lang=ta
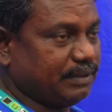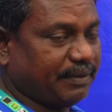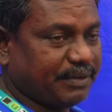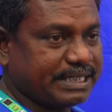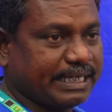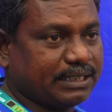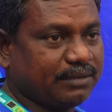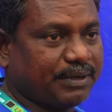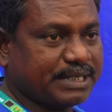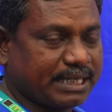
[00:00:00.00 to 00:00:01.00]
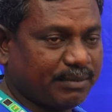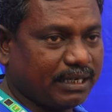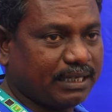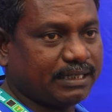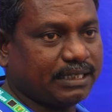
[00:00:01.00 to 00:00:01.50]
விவசாயத்துக்கும் விவசாயம்
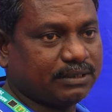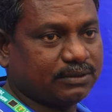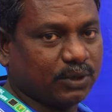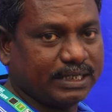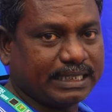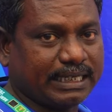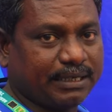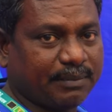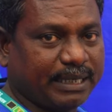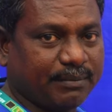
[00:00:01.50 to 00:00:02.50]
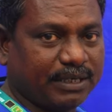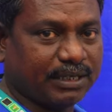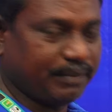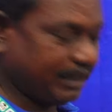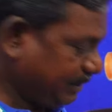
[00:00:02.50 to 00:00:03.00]
அல்லாத தொழிற்சாலைக்கு
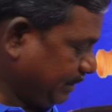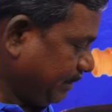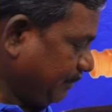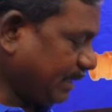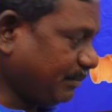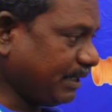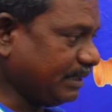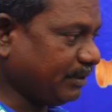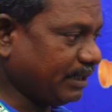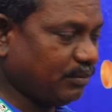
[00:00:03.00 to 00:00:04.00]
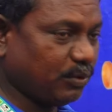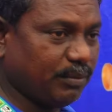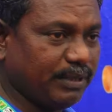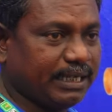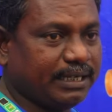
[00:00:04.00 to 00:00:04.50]
பயன்பாட்டுக்குமே பயன்படுத்தி வருகிறது
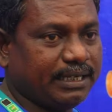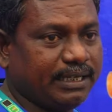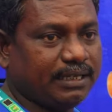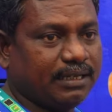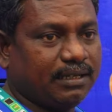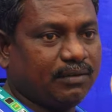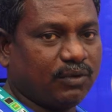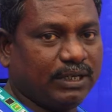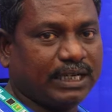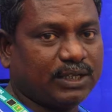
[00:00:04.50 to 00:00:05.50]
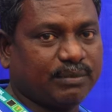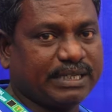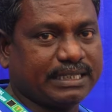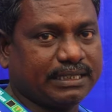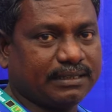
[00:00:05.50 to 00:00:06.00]
முழுமையாக புள்ளி
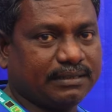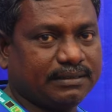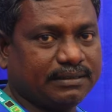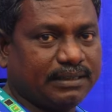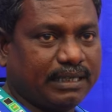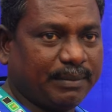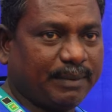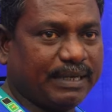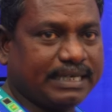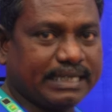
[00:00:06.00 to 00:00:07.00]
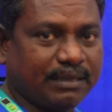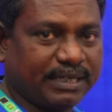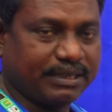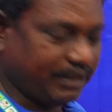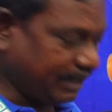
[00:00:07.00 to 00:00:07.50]
ஆட்டோமேஷன் அமைப்பிலே
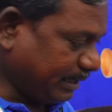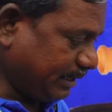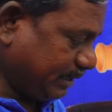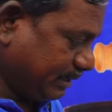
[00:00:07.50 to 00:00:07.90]
செயல்படுத்தி வருகிறது